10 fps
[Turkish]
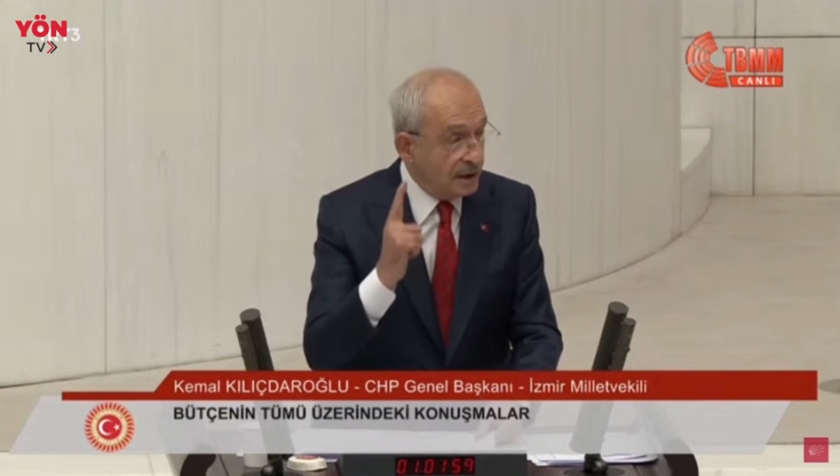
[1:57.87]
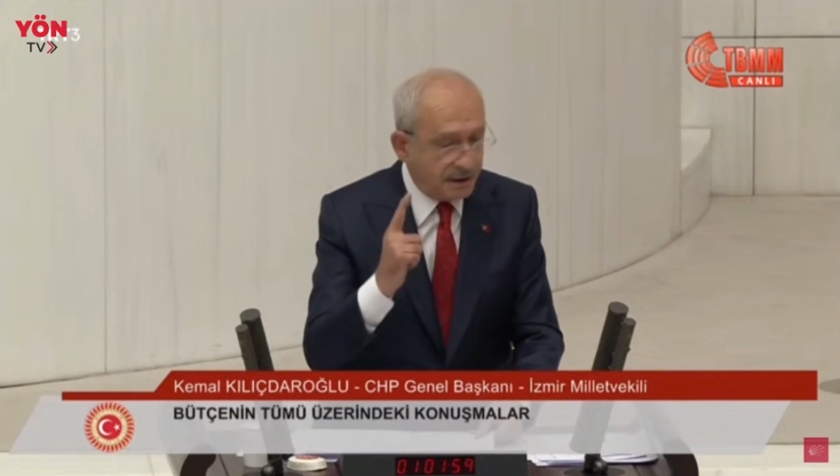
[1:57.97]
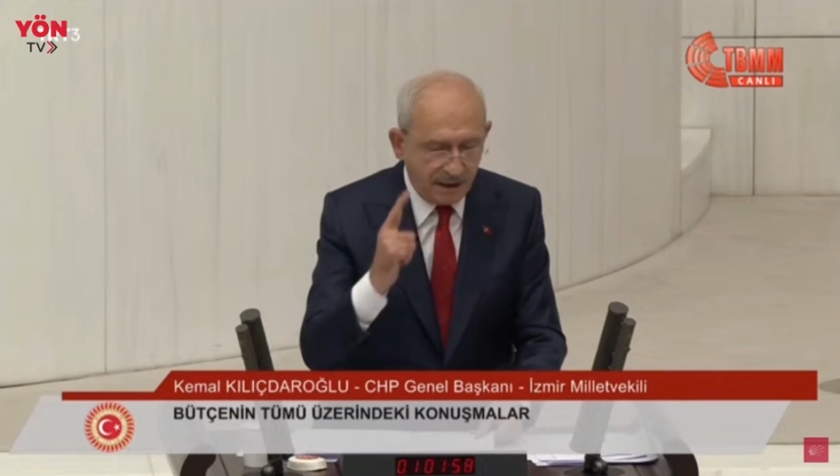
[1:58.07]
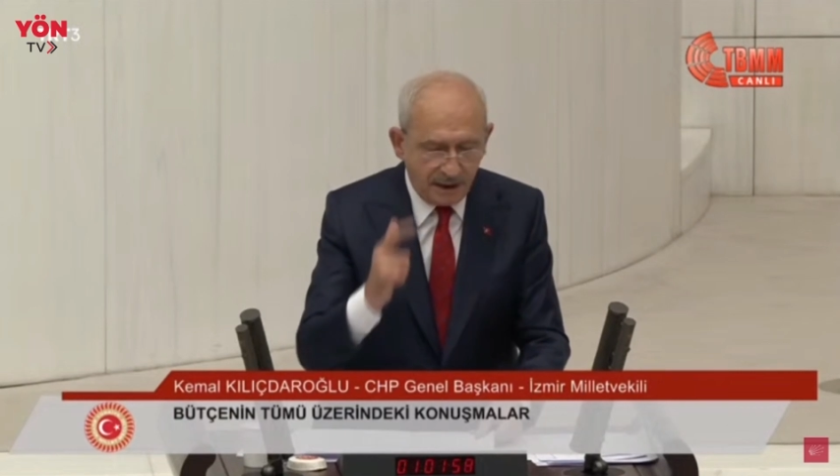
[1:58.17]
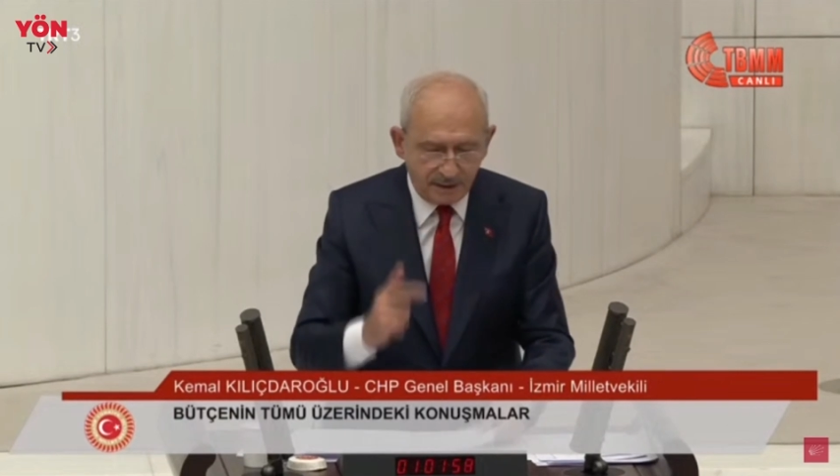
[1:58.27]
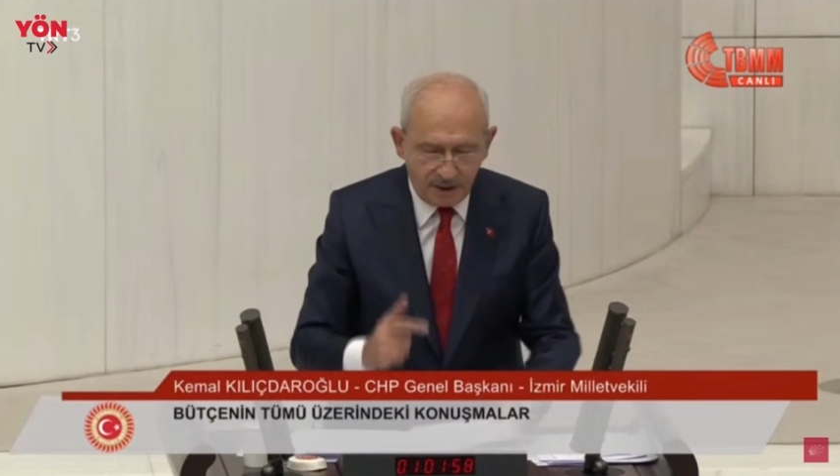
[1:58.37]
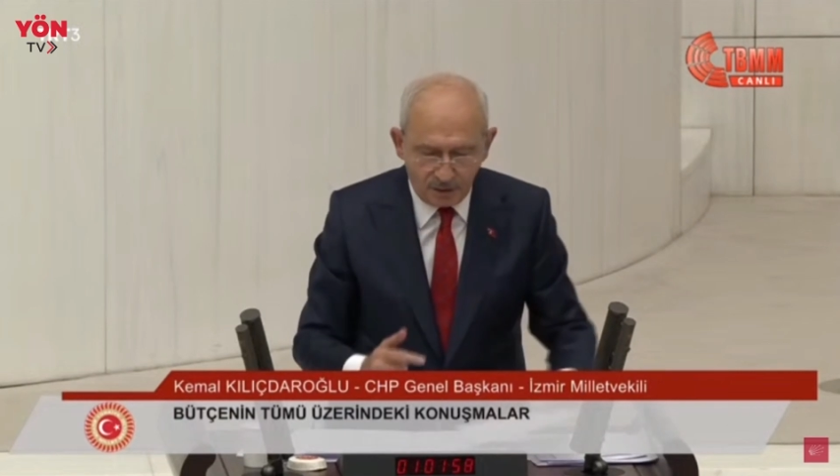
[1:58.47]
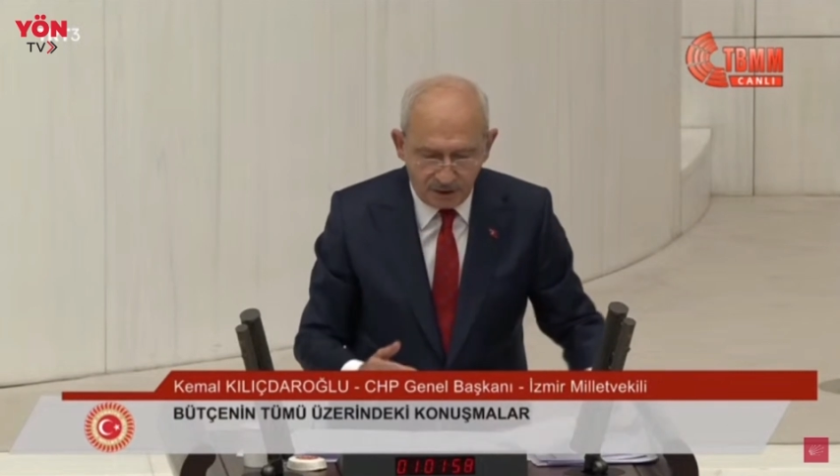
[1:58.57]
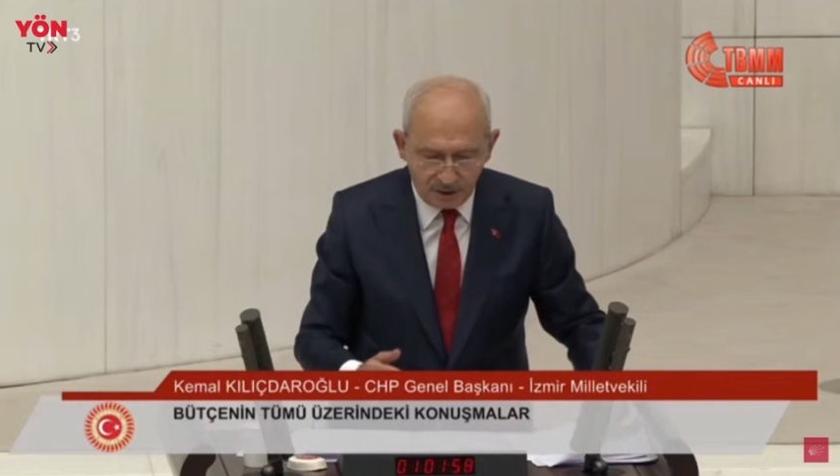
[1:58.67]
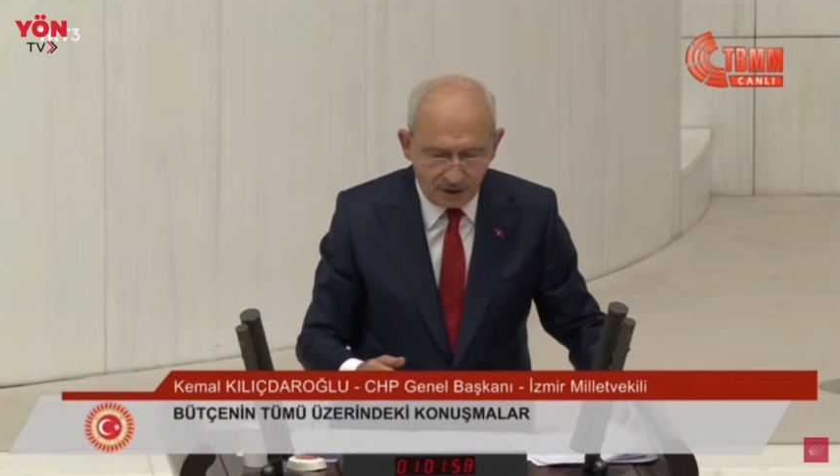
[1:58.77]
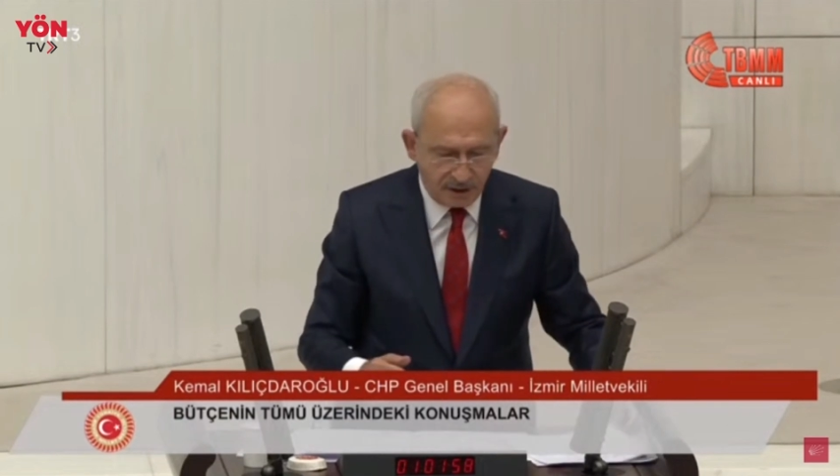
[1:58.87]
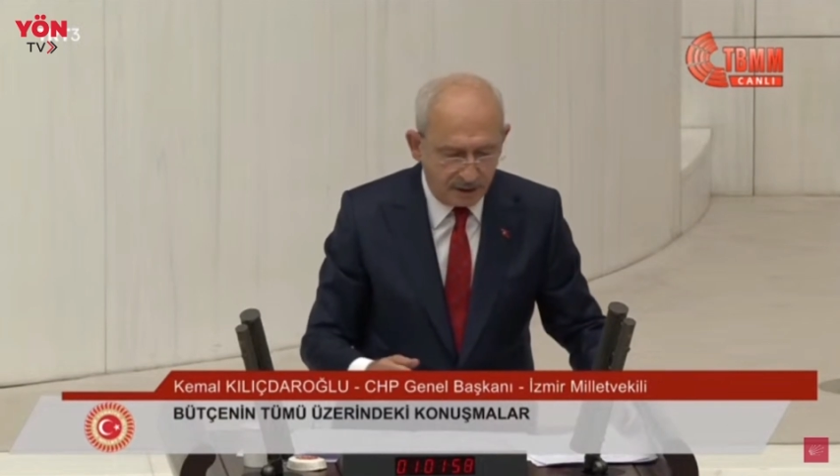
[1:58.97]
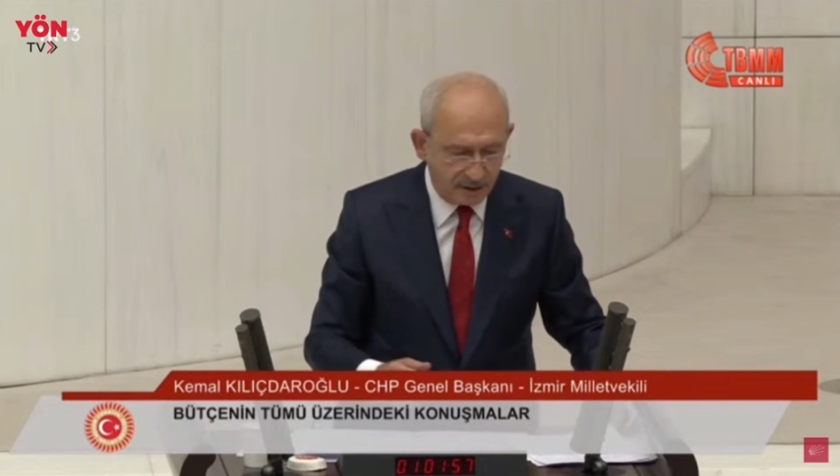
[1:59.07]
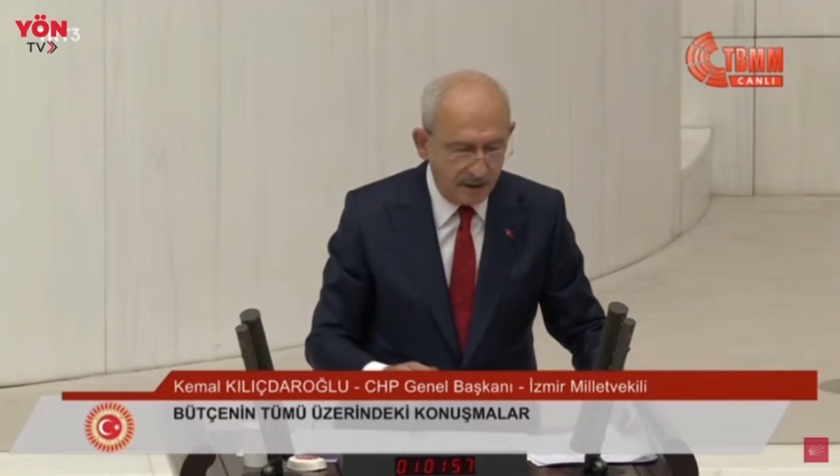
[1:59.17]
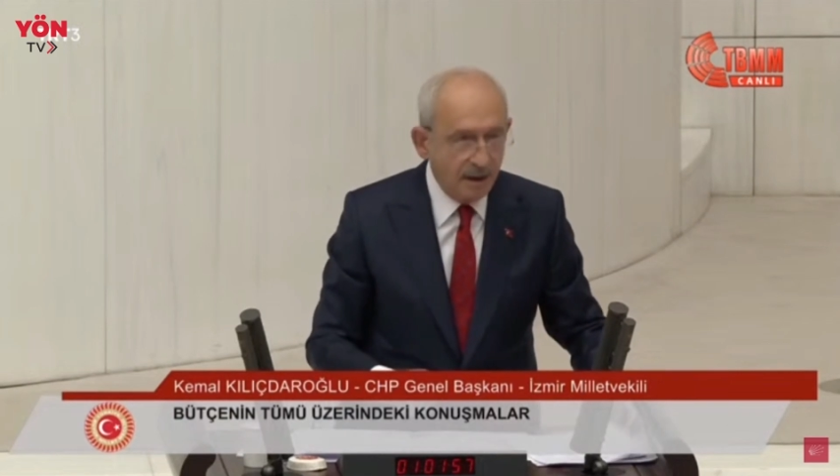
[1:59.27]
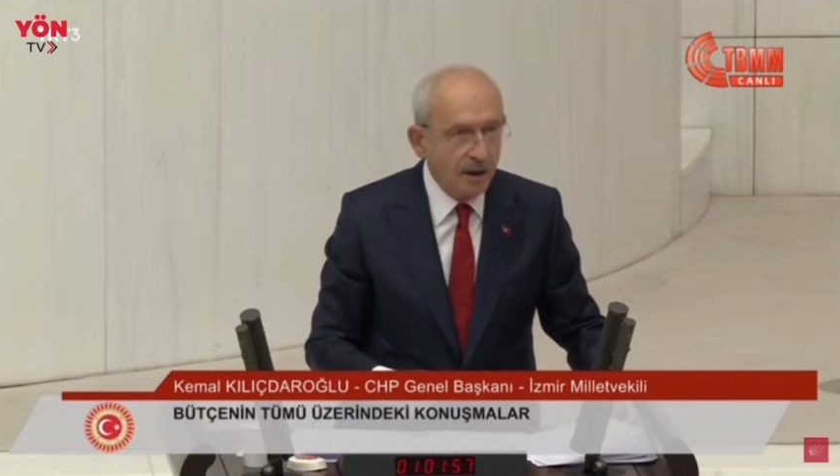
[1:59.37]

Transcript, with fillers: İlkelerden yola çıkarak.